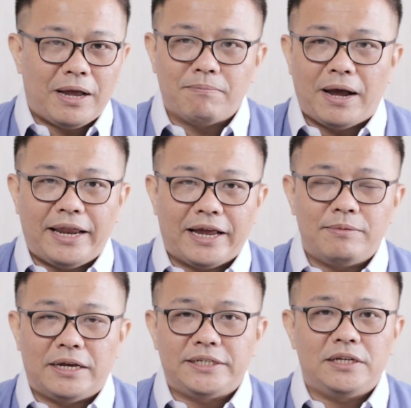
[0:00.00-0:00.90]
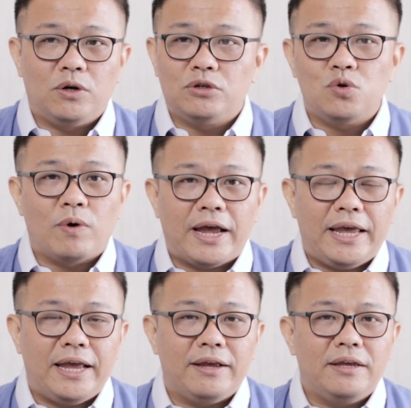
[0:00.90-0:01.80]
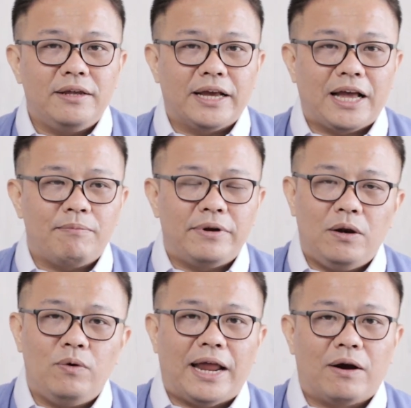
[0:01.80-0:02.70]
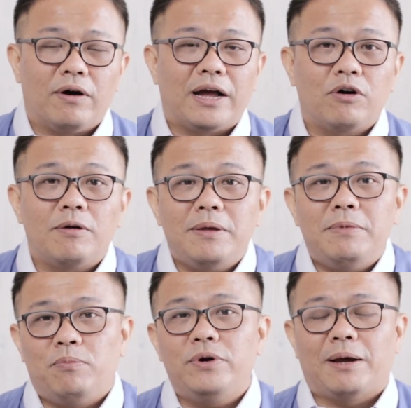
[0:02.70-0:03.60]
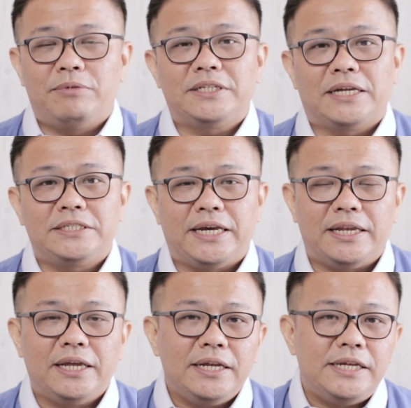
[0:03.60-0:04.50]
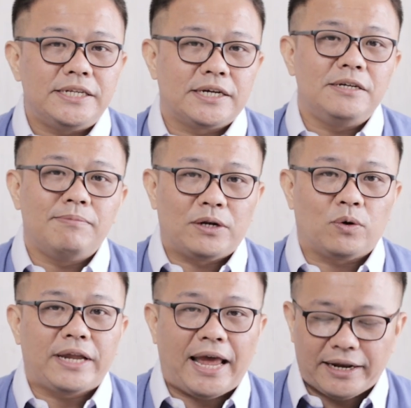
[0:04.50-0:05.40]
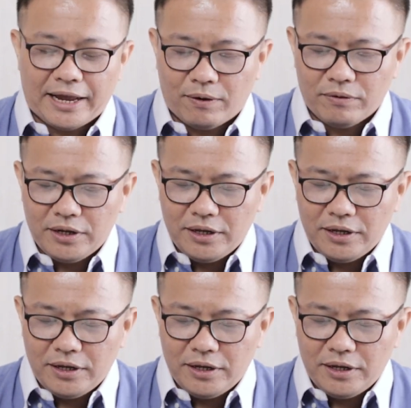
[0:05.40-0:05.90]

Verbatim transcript: มากมายนะครับอย่างเช่นโยชูวาเองนะครับในรุ่นหลังของเขาก็ไม่มีผู้นำที่ชัดเจนที่จะขึ้นมาทดแทนเขา